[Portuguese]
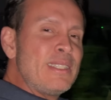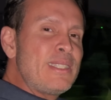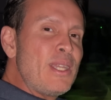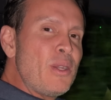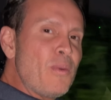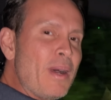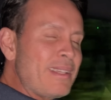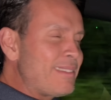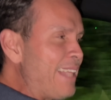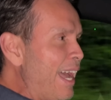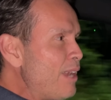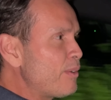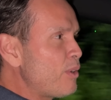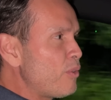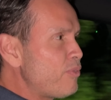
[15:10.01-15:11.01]
Tem um
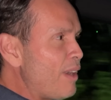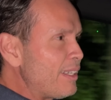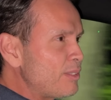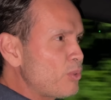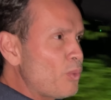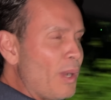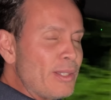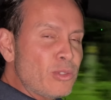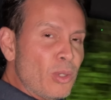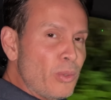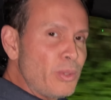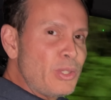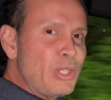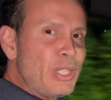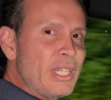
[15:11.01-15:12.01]
atalho que eu faço quase
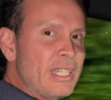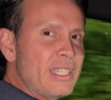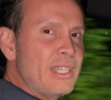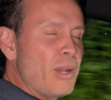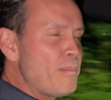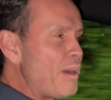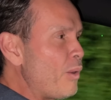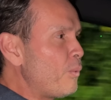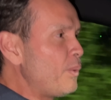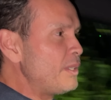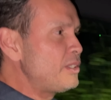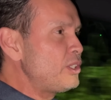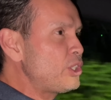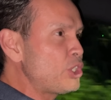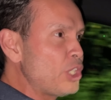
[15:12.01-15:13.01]
todo dia, que é uma rua
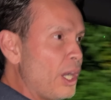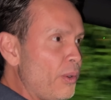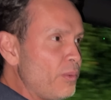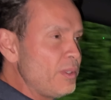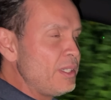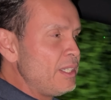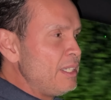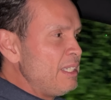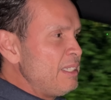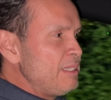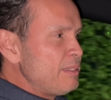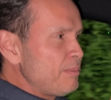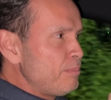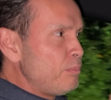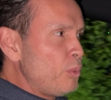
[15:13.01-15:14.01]
de chão,
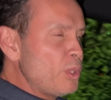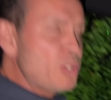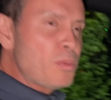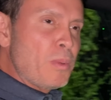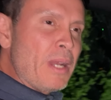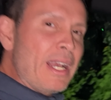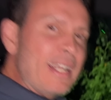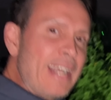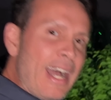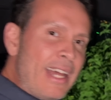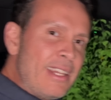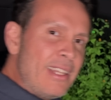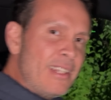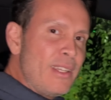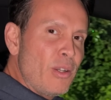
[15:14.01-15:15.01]
muito
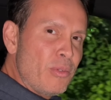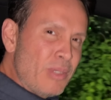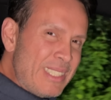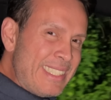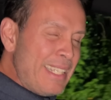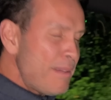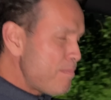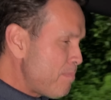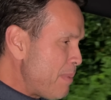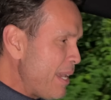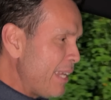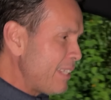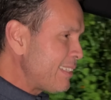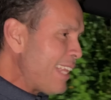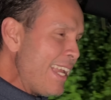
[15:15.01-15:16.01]
esburacada. Eu vou sem
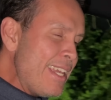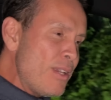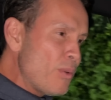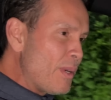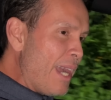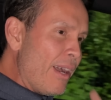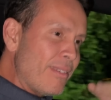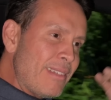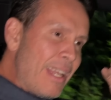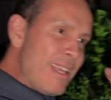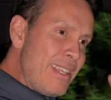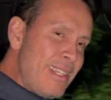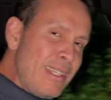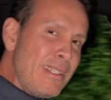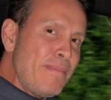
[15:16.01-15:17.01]
pena e tá o carro está
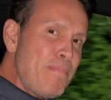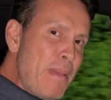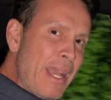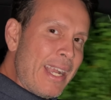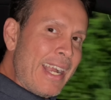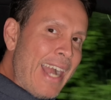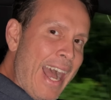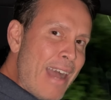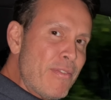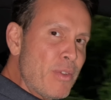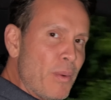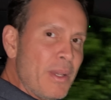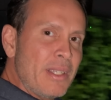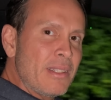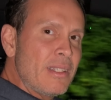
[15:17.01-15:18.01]

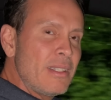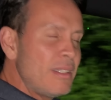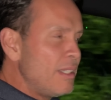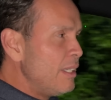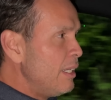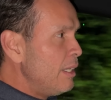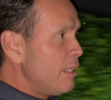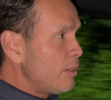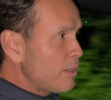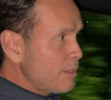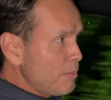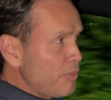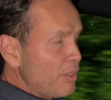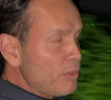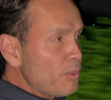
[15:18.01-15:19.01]
impecável ainda. Nós
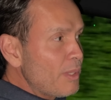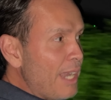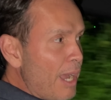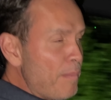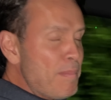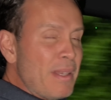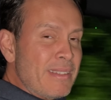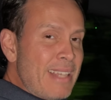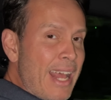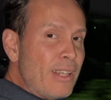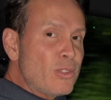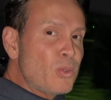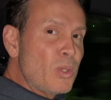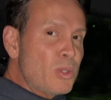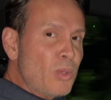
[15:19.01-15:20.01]
estamos falando de um carro
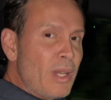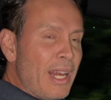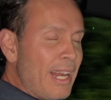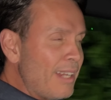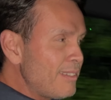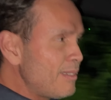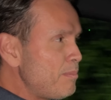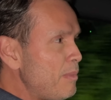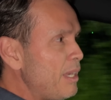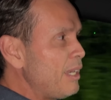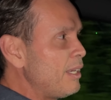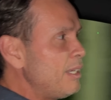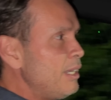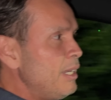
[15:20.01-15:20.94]
pesado, 2 toneladas e meia.